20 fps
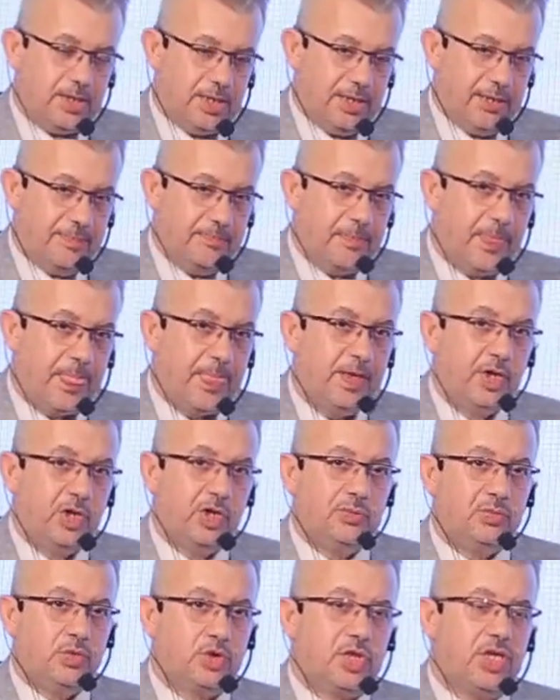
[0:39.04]
الدم
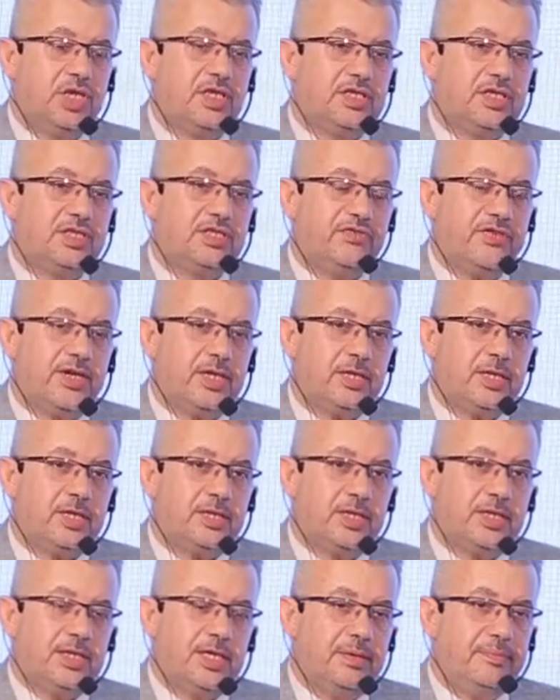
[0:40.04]
مشكله ارتفاع
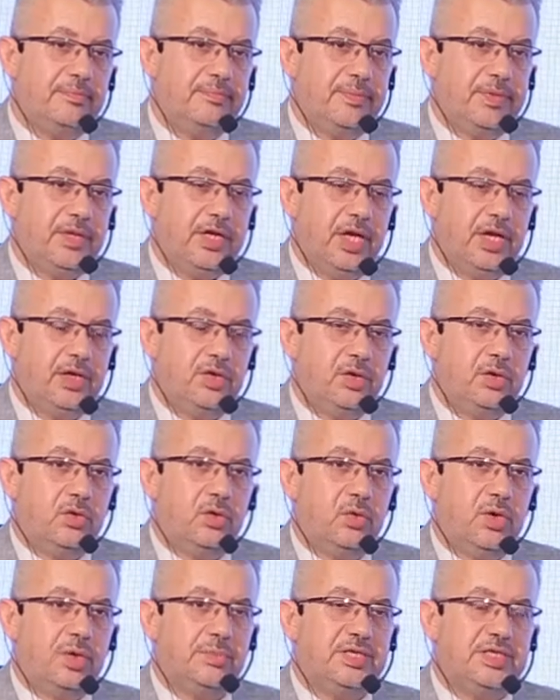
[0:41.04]
ضغط الدم ان
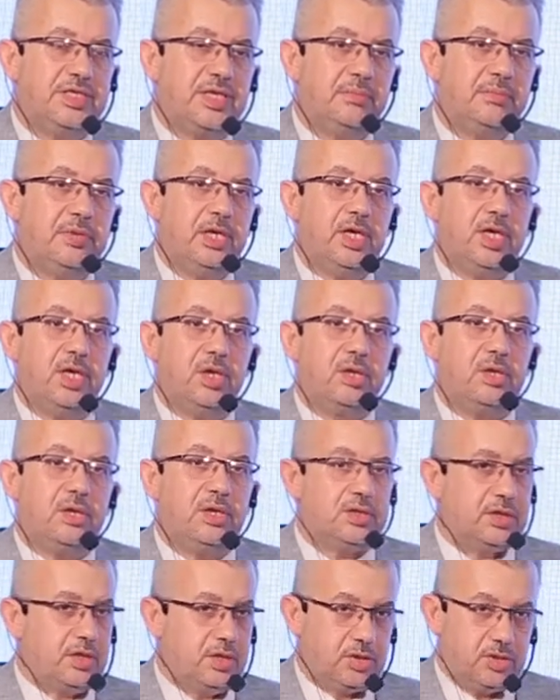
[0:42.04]
هو بنسميه
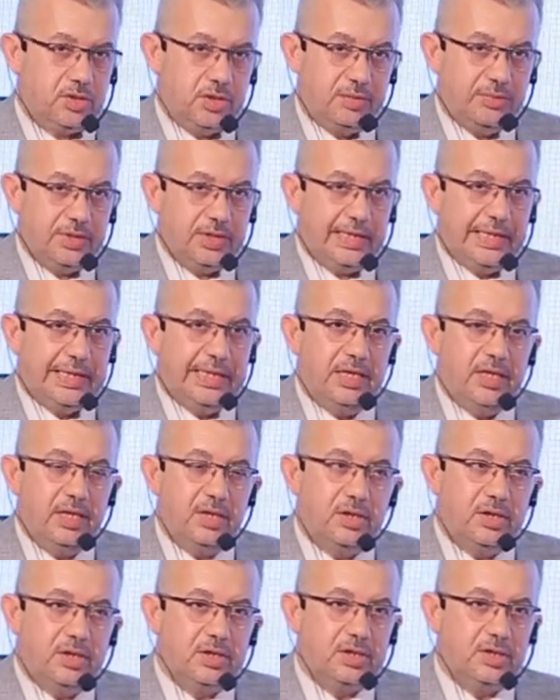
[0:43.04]
القاتل الصامت ليه
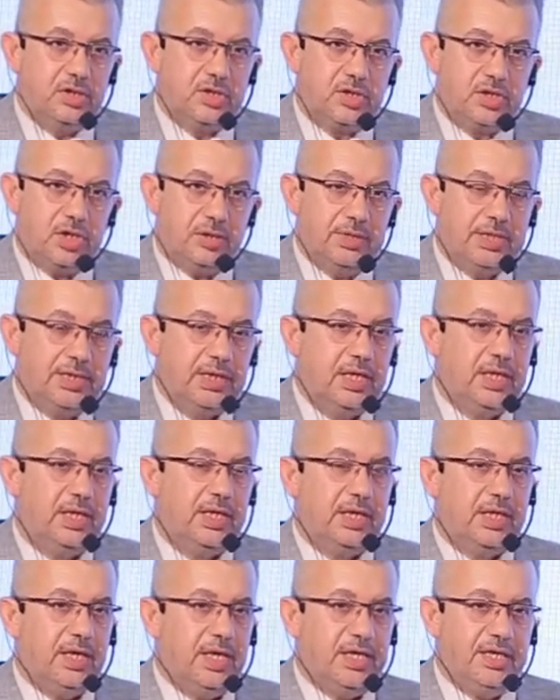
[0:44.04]
القاتل الصامت
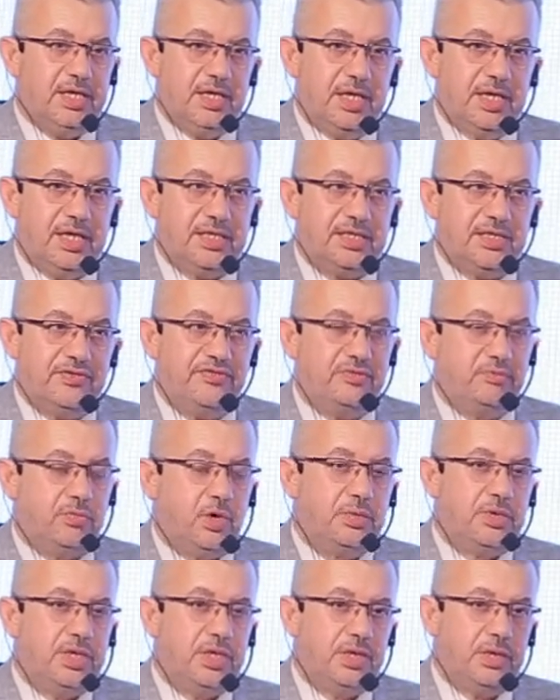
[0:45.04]
لان للاسف
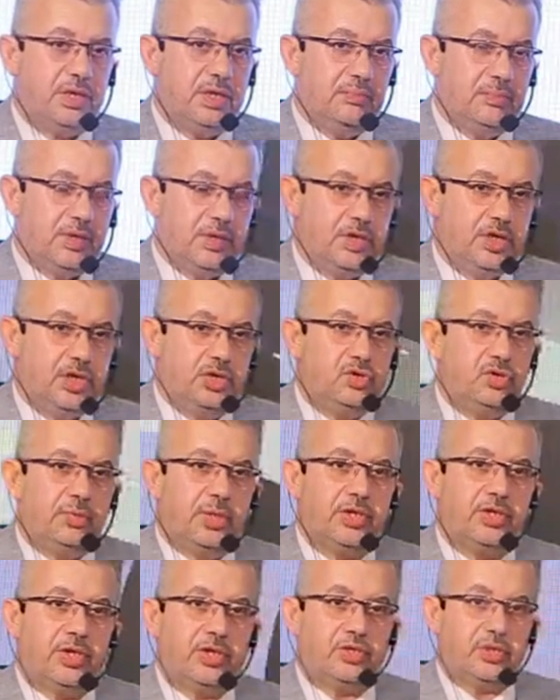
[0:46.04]
ممكن المريض
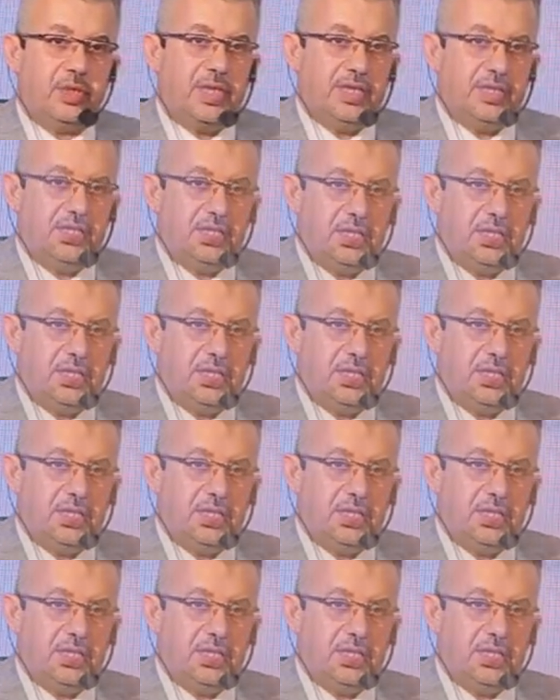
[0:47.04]
يبقى ضغطه عالي